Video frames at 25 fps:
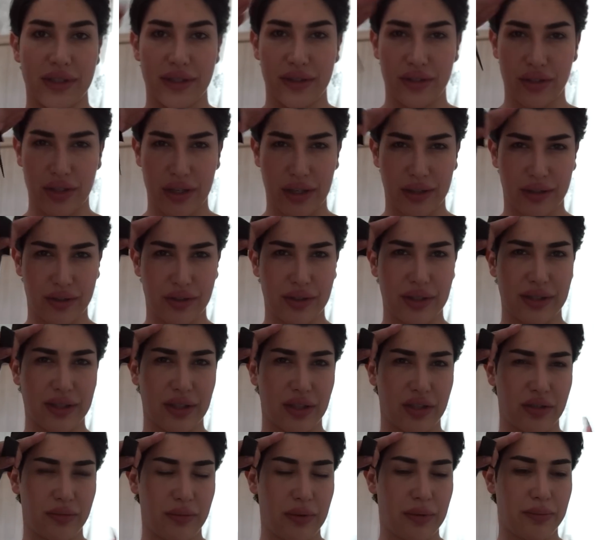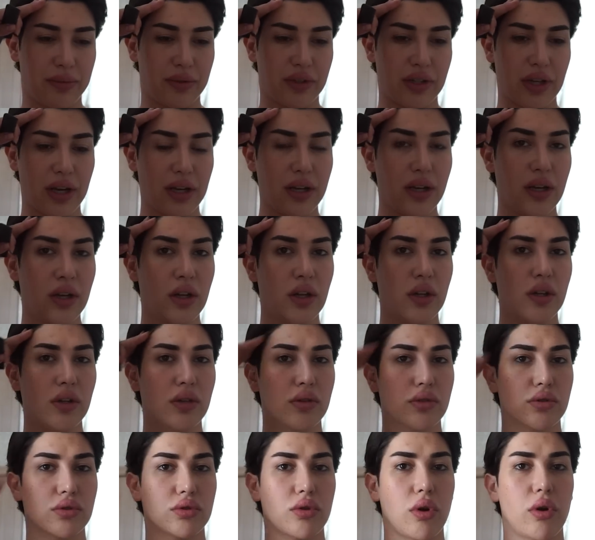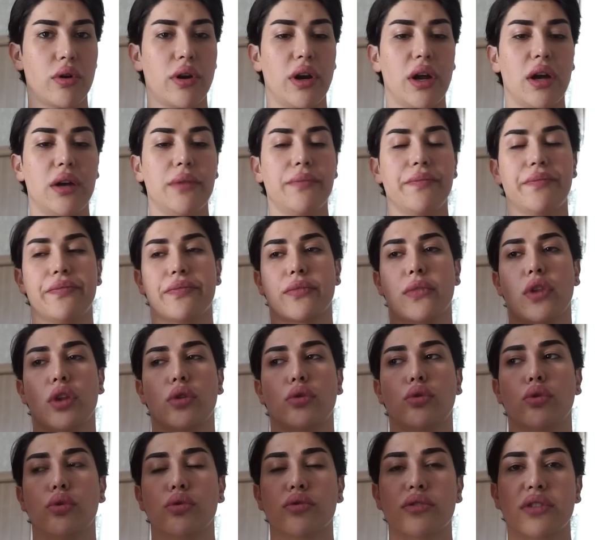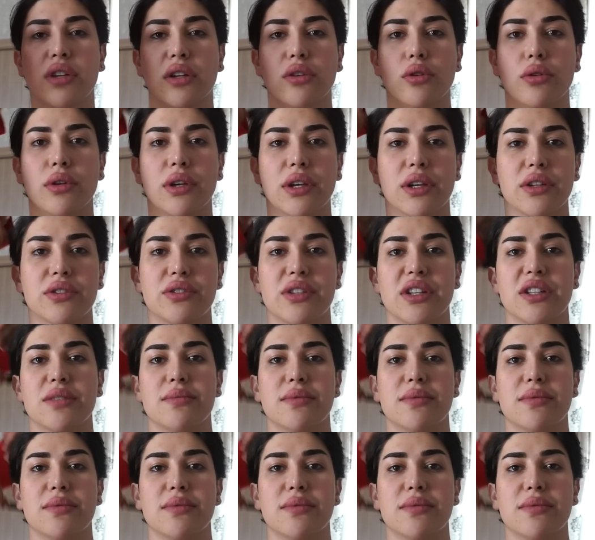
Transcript: Hızlıca Hatice saçımı yapacak. Sonra düğün salonuna gideceğiz